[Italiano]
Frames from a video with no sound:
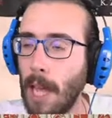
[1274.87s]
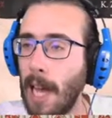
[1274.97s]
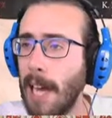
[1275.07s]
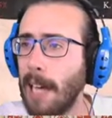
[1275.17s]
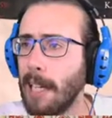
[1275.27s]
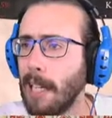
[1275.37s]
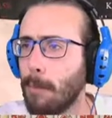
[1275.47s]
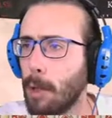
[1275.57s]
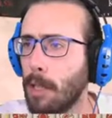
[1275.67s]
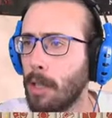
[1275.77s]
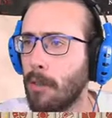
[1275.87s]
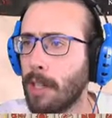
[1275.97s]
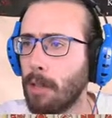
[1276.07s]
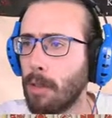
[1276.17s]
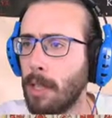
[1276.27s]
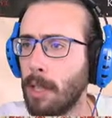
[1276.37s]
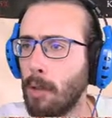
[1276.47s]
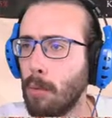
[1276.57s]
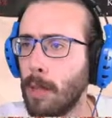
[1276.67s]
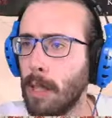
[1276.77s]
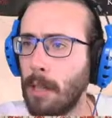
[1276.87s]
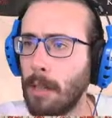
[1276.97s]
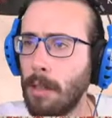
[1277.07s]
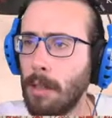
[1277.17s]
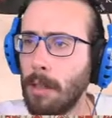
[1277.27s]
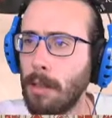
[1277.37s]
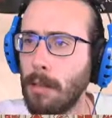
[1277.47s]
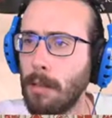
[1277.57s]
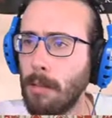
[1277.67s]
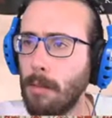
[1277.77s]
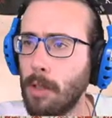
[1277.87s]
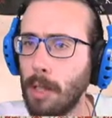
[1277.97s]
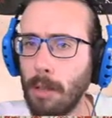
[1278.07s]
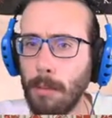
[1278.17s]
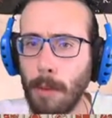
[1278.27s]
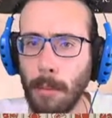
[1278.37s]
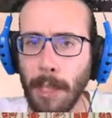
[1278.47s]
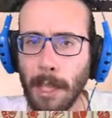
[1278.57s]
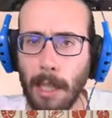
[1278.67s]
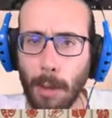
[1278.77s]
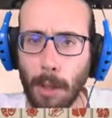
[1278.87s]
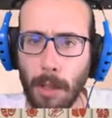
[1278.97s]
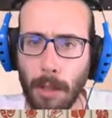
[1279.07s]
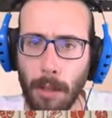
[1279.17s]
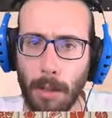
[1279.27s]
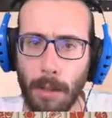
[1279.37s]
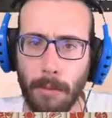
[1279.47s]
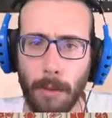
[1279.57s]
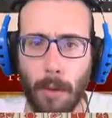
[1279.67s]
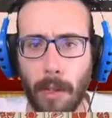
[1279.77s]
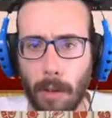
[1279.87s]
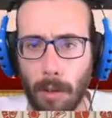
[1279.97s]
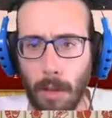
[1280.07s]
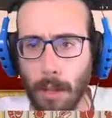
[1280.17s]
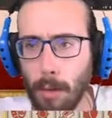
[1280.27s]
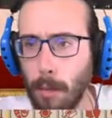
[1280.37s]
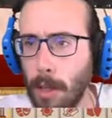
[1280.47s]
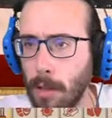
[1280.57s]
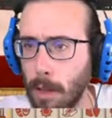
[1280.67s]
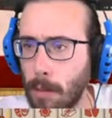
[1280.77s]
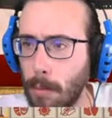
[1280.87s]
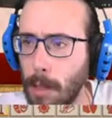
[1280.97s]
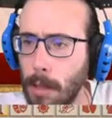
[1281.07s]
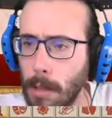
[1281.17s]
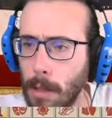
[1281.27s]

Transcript: Ah, anche la moglie del governatore della Nubia ce l'ha con me. Perché la moglie del, governatore della Nubia ce l'ha con me?